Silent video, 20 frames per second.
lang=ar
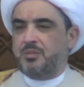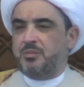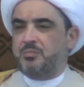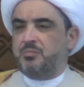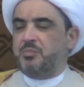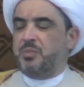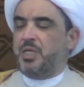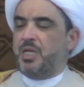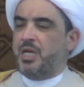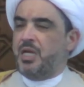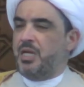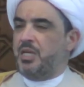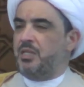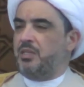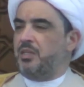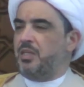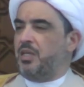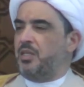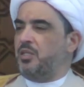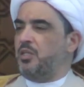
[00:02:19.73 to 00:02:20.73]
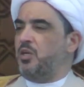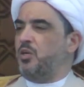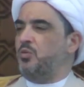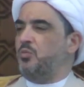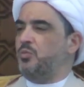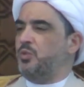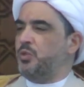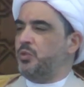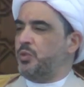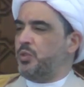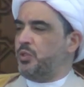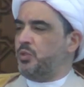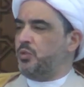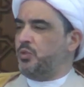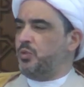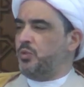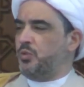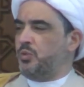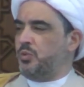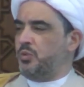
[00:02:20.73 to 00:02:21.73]
بحيث انهم
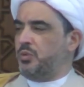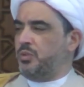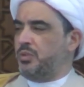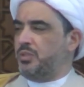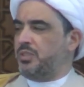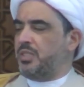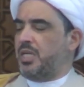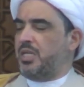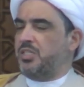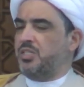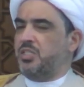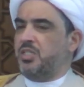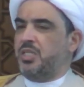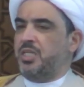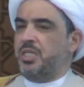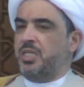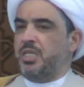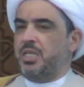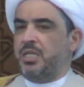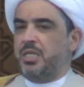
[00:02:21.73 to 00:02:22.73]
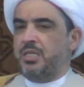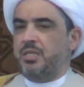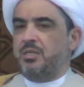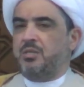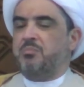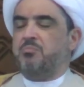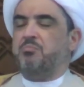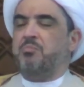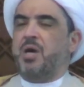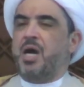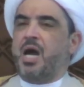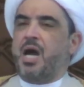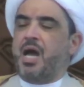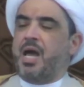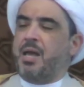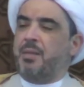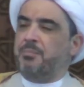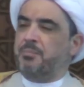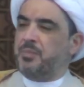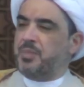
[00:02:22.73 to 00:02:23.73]
يريدون تحصيل ما
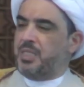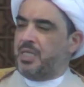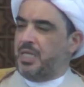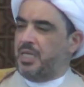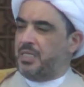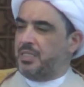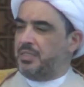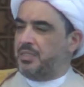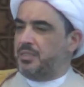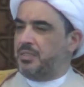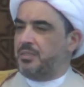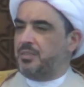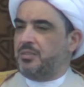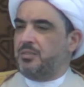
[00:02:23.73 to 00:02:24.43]
امكن